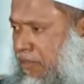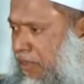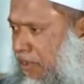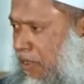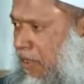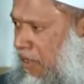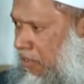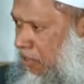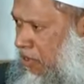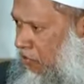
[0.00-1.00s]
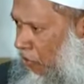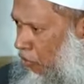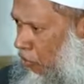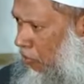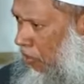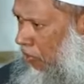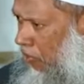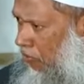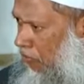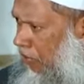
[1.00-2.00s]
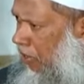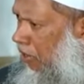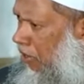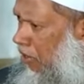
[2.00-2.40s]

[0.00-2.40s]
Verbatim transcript: হাদিসের জিনিস ফলো করব কেন ফ্রি